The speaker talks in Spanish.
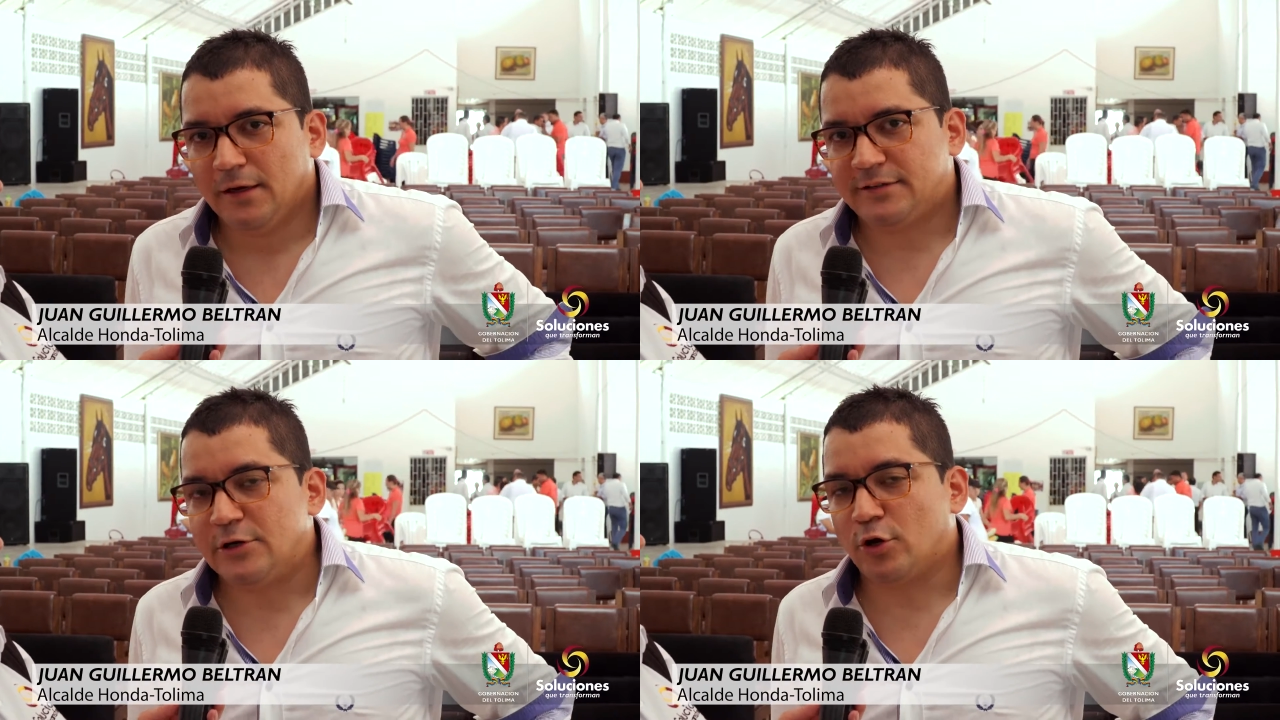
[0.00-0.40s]

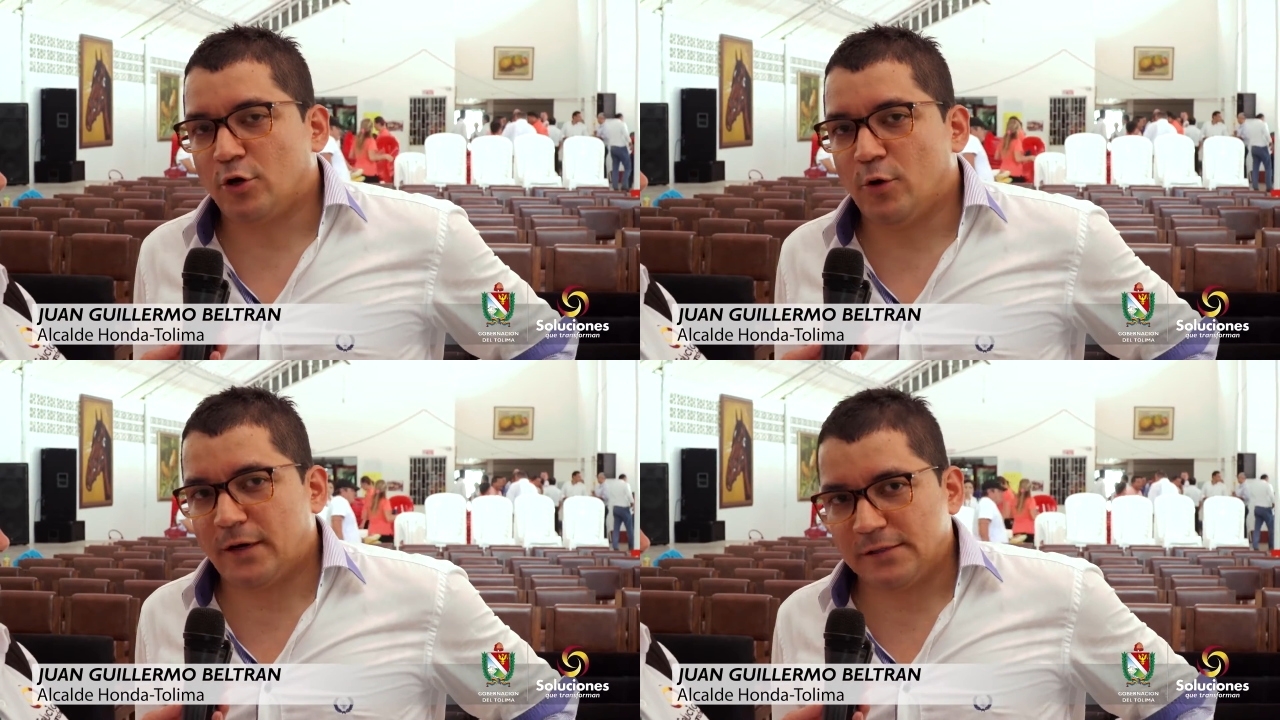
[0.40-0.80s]
Señor
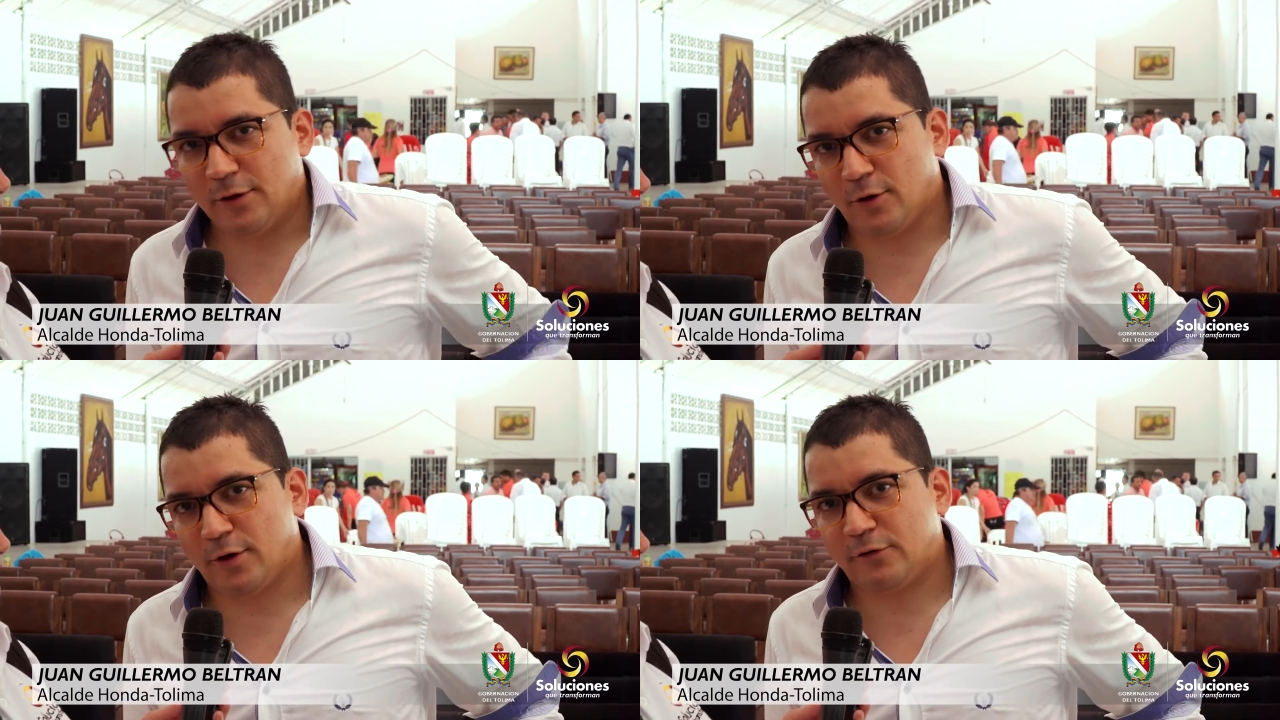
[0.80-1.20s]

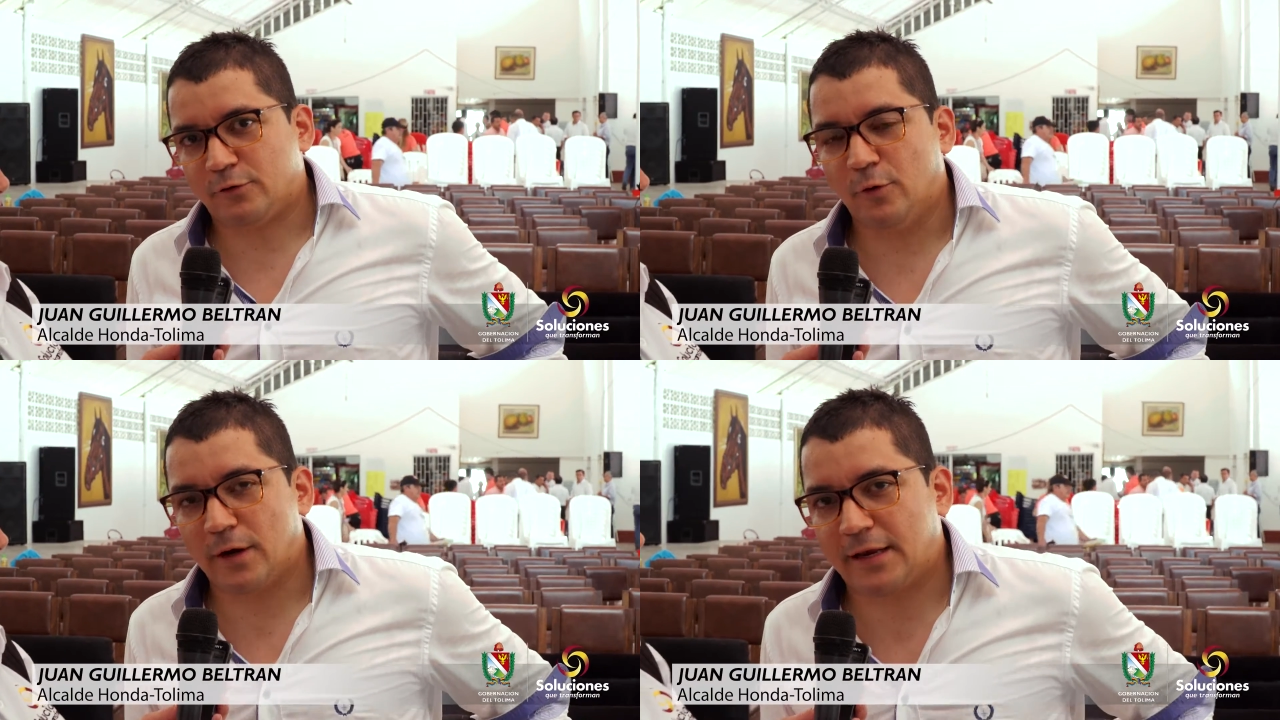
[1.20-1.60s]
gobernador,
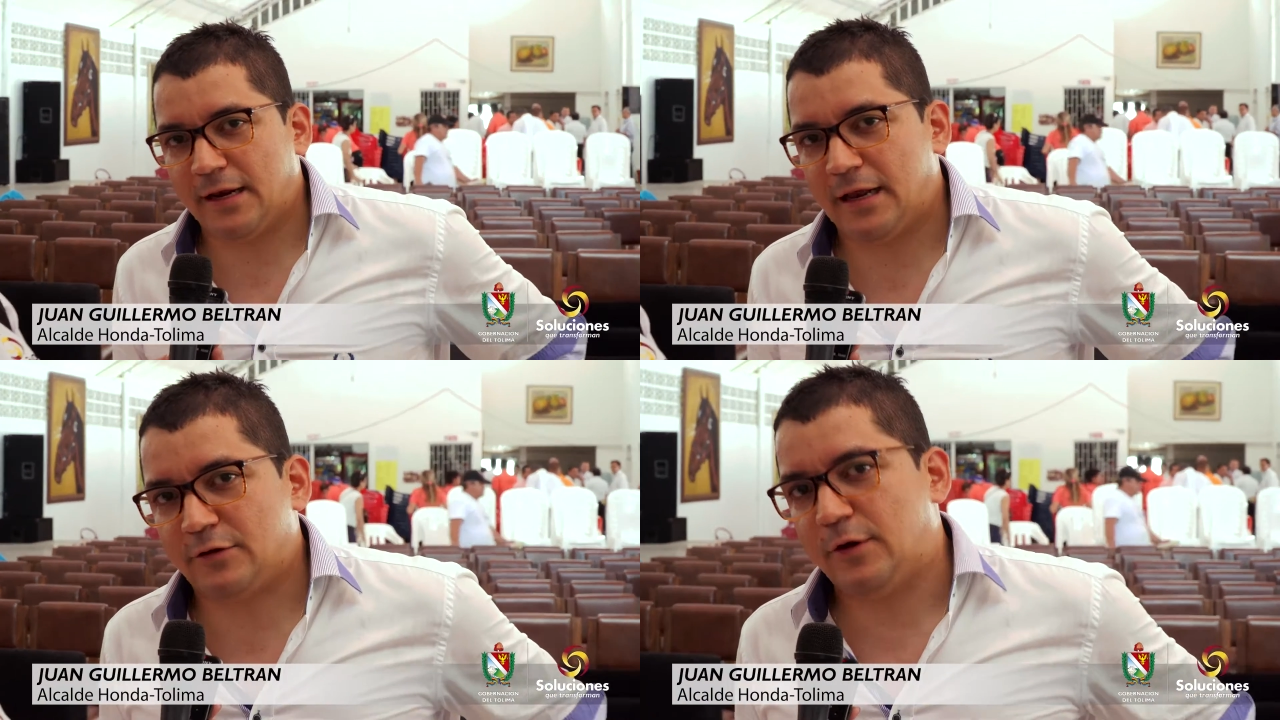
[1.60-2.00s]
estuvo aquí
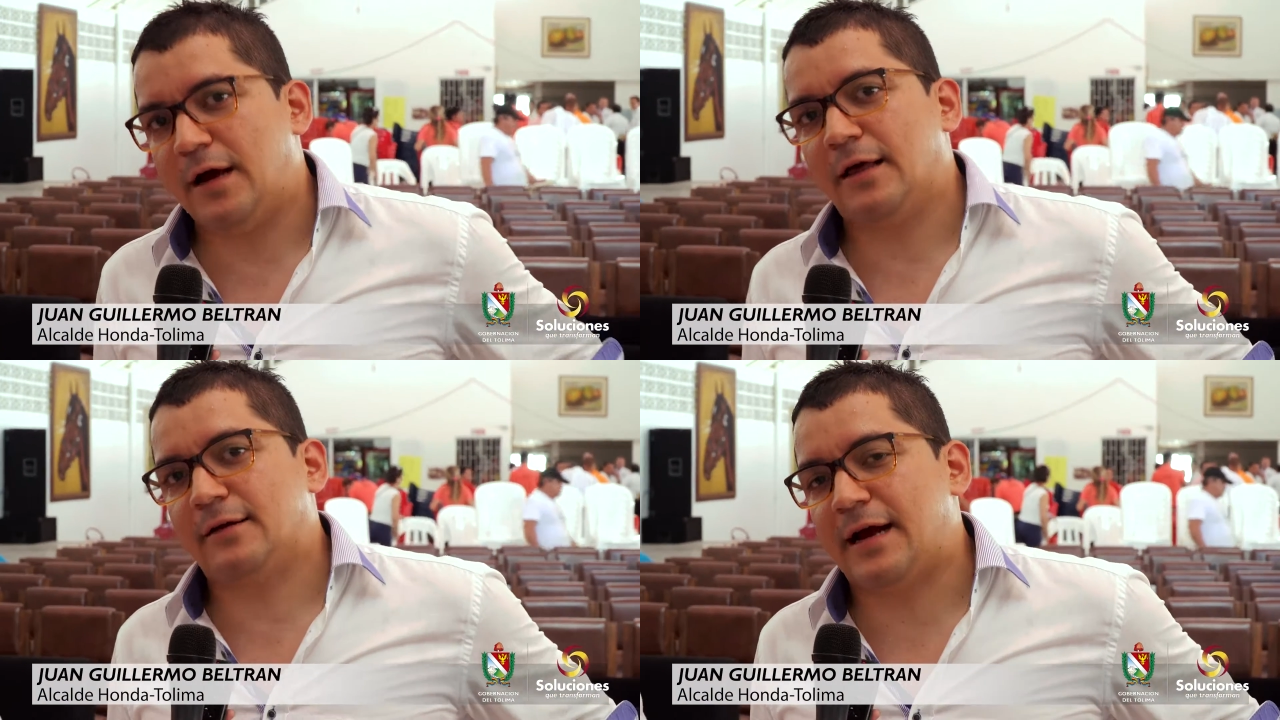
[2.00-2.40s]
en la
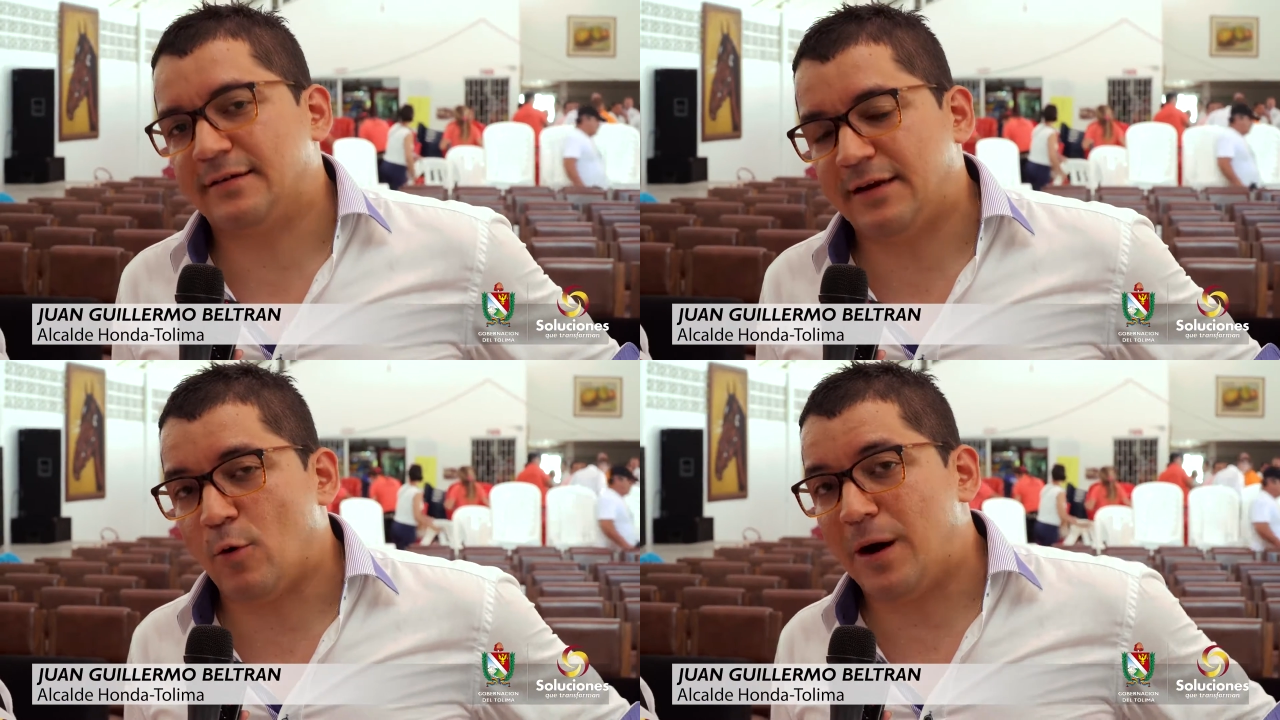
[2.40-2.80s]
ciudad
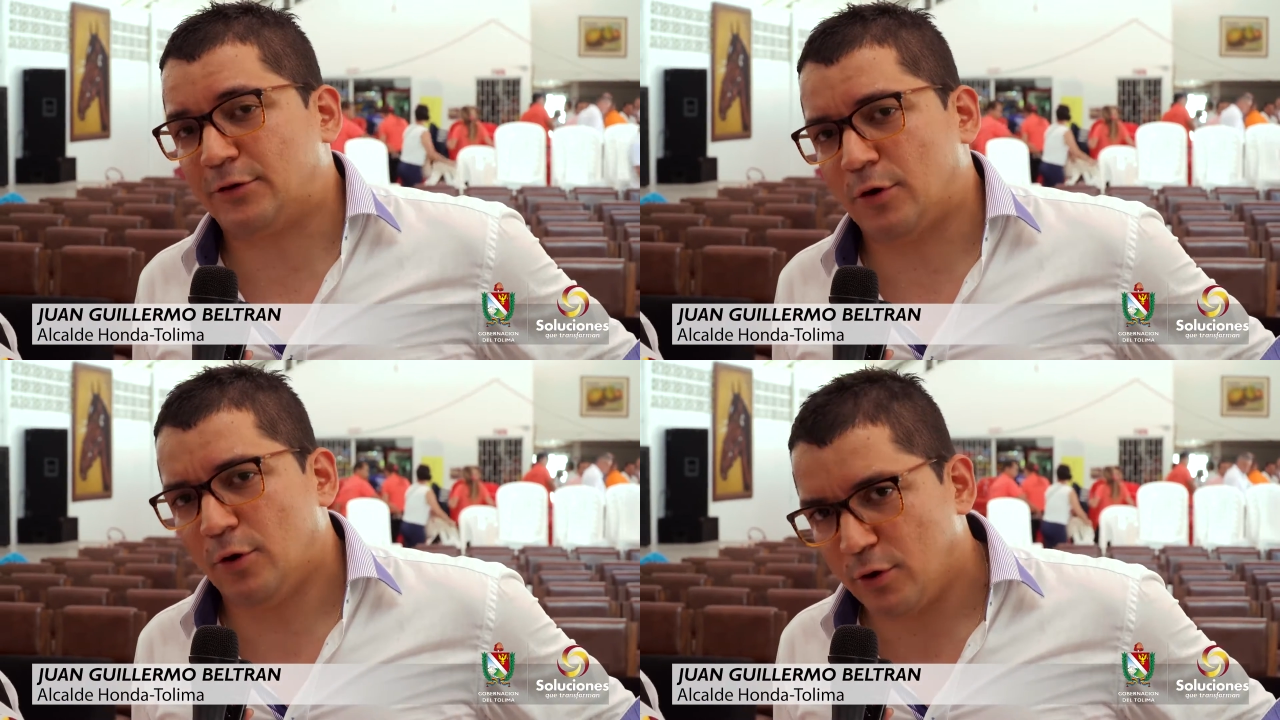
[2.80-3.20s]
casi
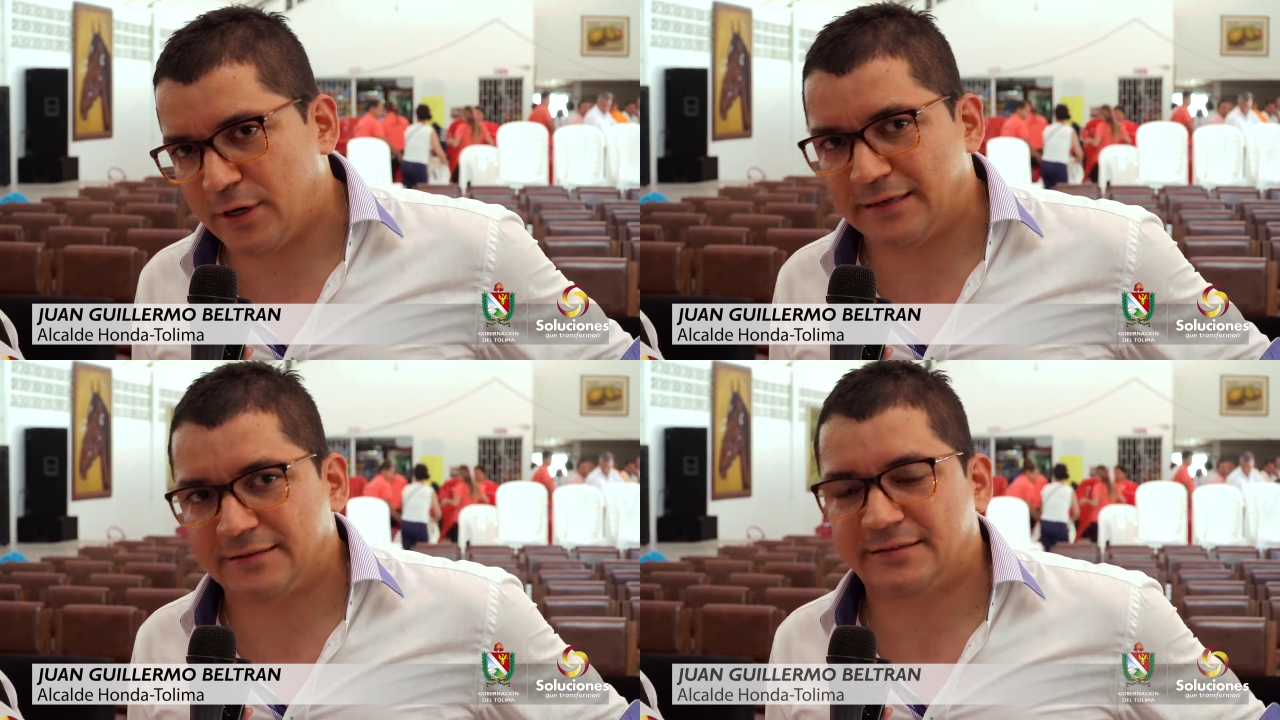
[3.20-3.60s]
cuatro
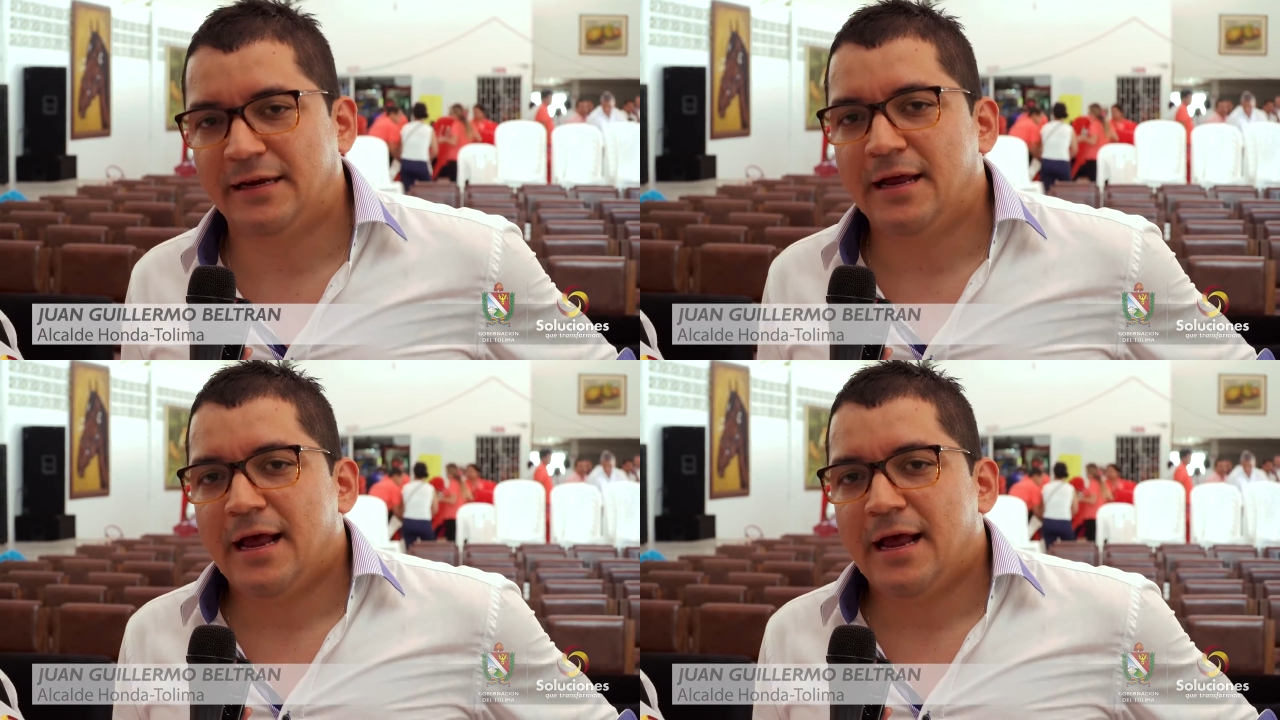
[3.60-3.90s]
horas,